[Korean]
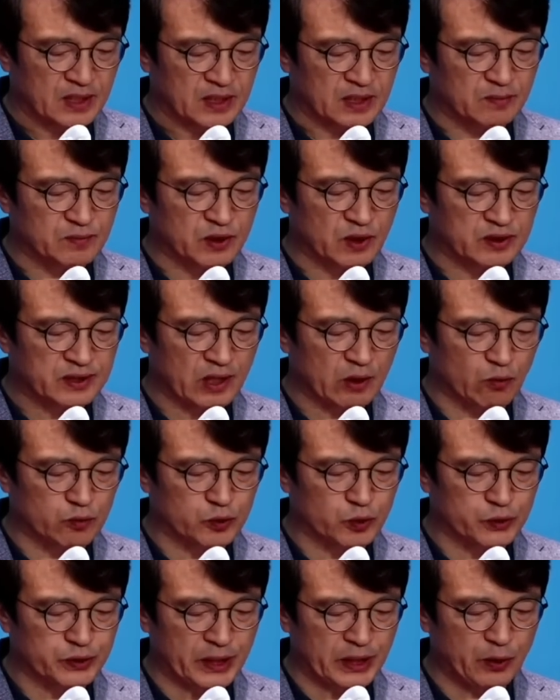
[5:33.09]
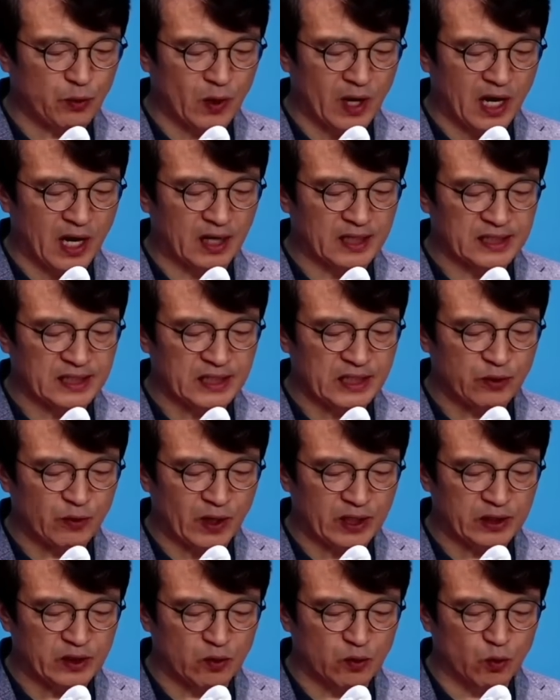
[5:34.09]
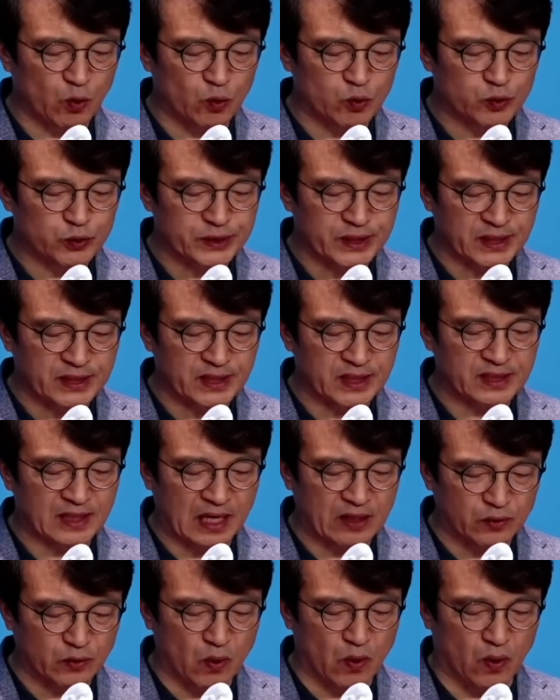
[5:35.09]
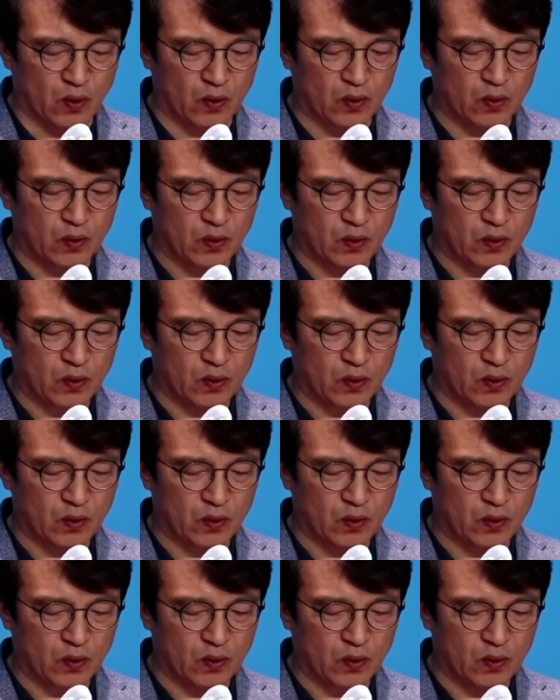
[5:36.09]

김성태 공소장과 이화영 공소장이 다르고